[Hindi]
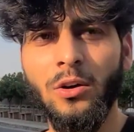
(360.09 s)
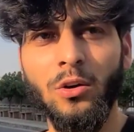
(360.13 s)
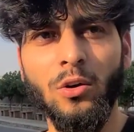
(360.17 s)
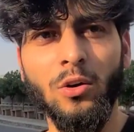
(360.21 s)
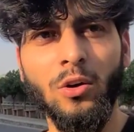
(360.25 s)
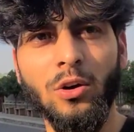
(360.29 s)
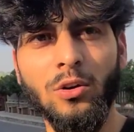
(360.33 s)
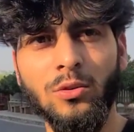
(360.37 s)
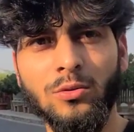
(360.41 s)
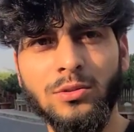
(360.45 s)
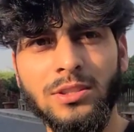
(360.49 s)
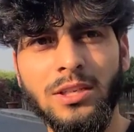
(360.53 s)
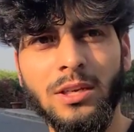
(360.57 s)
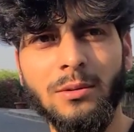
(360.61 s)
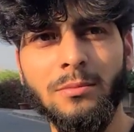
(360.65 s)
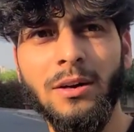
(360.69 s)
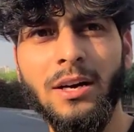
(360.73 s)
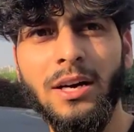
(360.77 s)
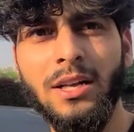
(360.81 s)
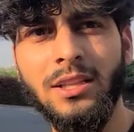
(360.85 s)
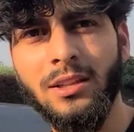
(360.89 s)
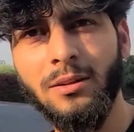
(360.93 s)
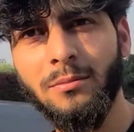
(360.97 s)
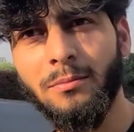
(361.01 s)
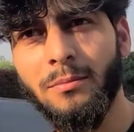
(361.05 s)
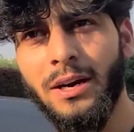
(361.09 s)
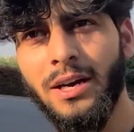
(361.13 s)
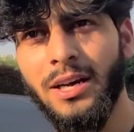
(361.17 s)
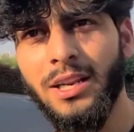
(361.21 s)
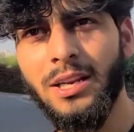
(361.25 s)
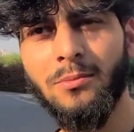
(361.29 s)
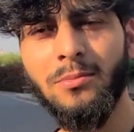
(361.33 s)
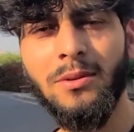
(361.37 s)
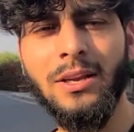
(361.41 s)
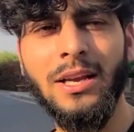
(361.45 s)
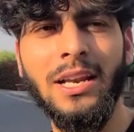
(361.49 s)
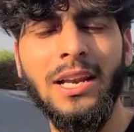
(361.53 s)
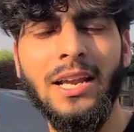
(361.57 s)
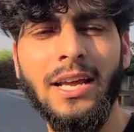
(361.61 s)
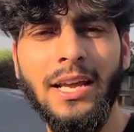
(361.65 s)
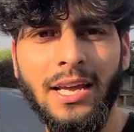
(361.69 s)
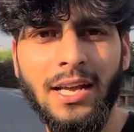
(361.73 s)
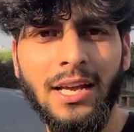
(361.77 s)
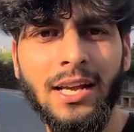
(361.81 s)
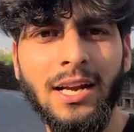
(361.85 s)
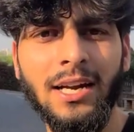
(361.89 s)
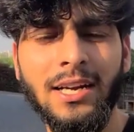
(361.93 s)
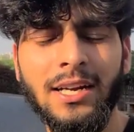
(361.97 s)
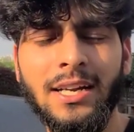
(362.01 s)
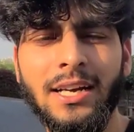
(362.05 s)
और उसके बाद मगरिब के लिए
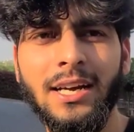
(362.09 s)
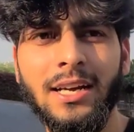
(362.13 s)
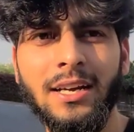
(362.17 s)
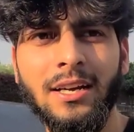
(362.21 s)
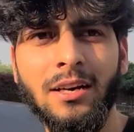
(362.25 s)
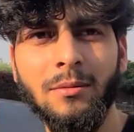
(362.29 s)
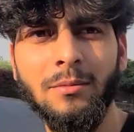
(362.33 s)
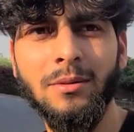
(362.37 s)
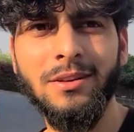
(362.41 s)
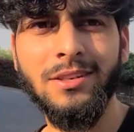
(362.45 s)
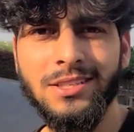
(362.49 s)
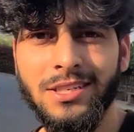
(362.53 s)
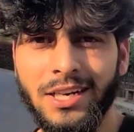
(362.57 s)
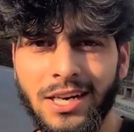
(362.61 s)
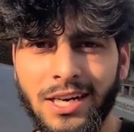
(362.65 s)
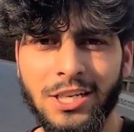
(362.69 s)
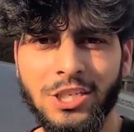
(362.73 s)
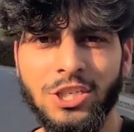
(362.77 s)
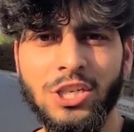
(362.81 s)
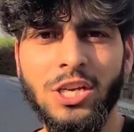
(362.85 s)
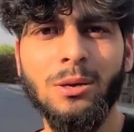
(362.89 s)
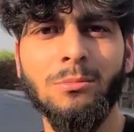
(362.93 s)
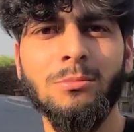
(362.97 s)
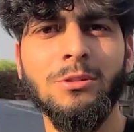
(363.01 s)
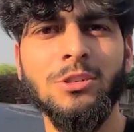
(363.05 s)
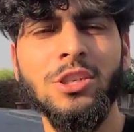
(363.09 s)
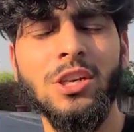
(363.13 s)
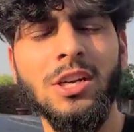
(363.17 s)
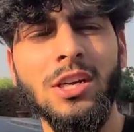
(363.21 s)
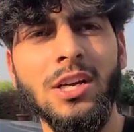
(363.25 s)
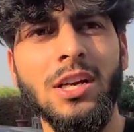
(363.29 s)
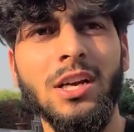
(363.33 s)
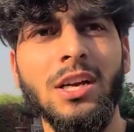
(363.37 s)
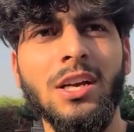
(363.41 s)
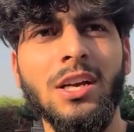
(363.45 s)
एक घंटा है अभी साढ़े छः बजे हैं